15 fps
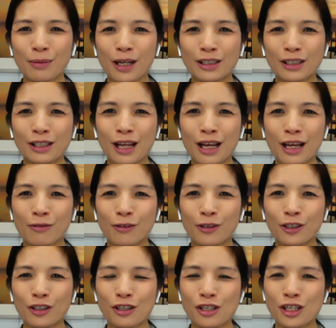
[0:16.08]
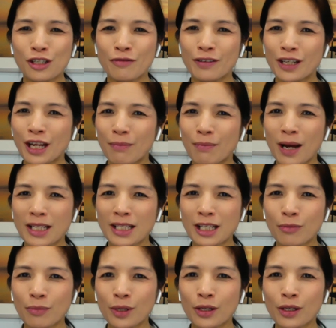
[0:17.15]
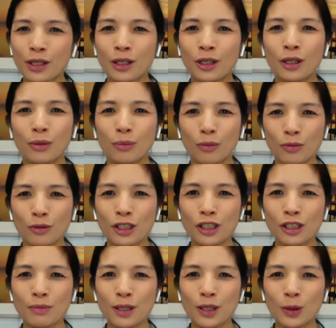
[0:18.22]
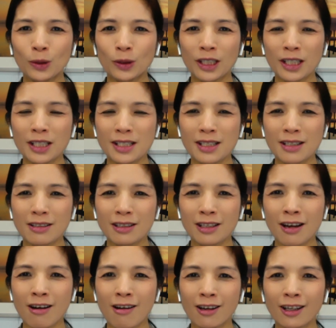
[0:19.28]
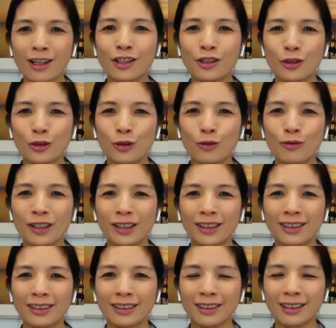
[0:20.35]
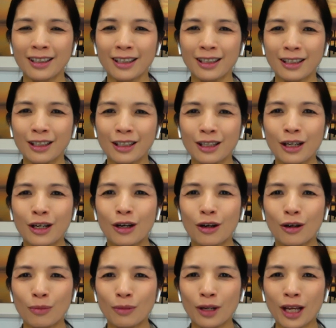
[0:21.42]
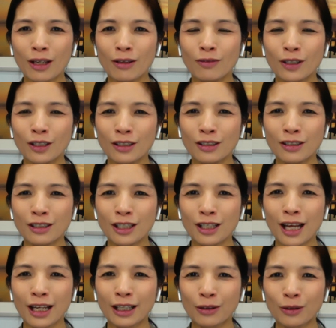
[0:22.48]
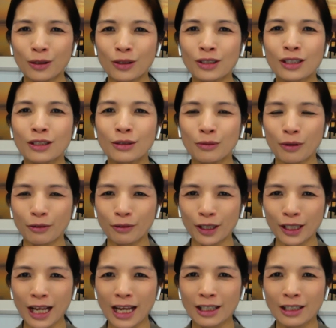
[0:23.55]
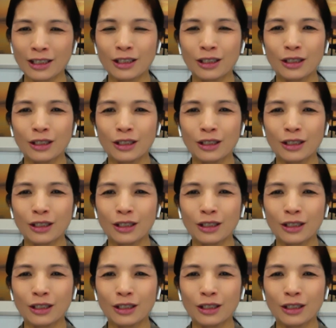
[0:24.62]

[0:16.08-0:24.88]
các bạn trở lại với chương trình Việt Nam 360, một chương trình bình luận thời sự do kênh youtube Việt Tân thực hiện. Hôm nay với sự trở lại của luật sư Nguyễn Văn Đài.